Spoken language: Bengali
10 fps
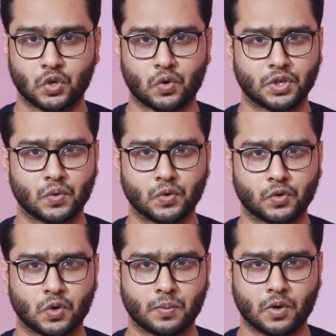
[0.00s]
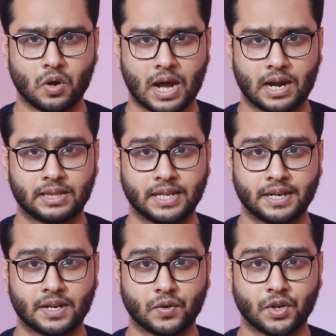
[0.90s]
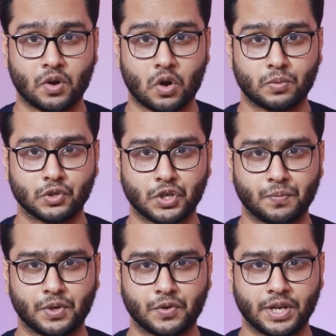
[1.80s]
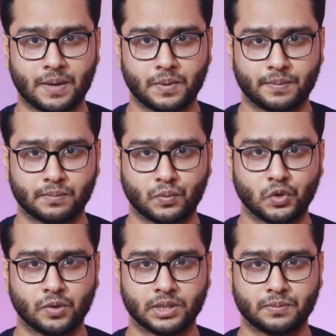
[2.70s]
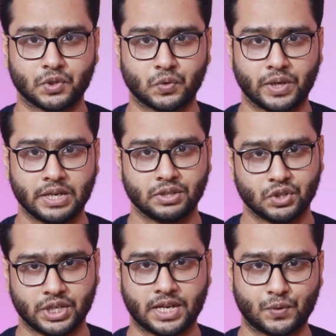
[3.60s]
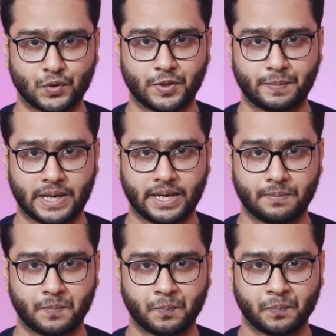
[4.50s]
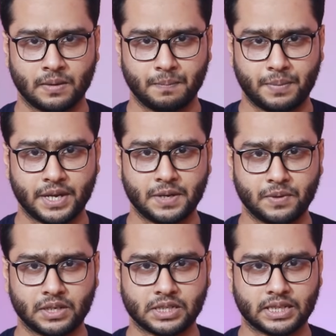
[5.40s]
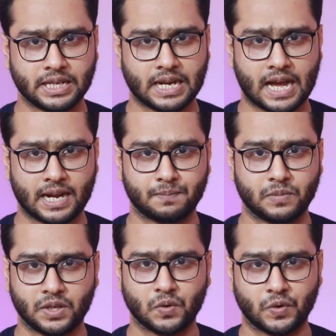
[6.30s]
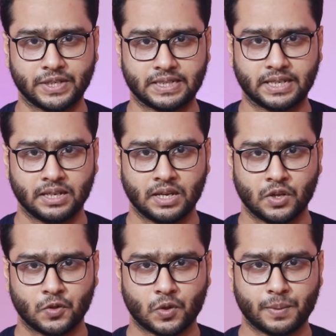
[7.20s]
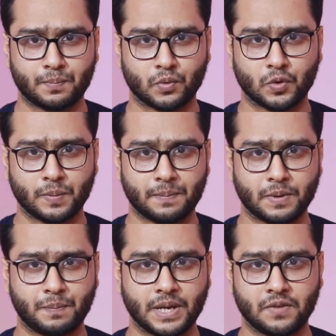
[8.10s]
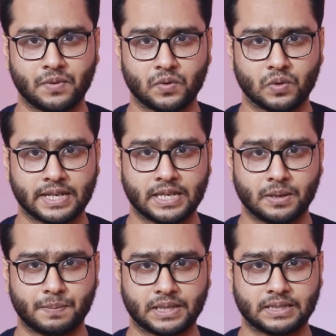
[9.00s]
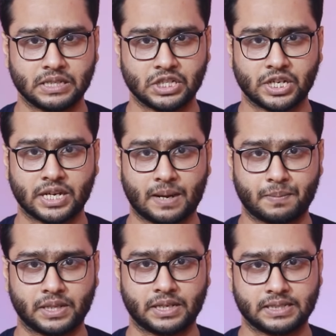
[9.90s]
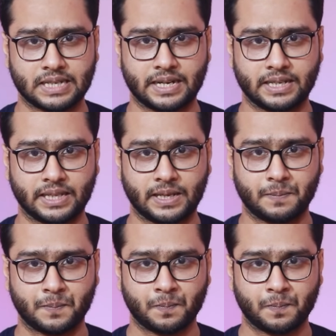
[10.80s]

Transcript: সকলকে অনুরোধ করব আর দেরি না করে অবশ্যই ভিডিওটি আপনি আপনার বন্ধু বান্ধবের সঙ্গে শেয়ার করতে পারেন বেনিফিটের সাথে খারাপ দিকও রয়েছে তবে প্রথমে আপনি বেনিফিটগুলো কী কী পাচ্ছেন সেটা আপনাদেরকে জানিয়ে দেই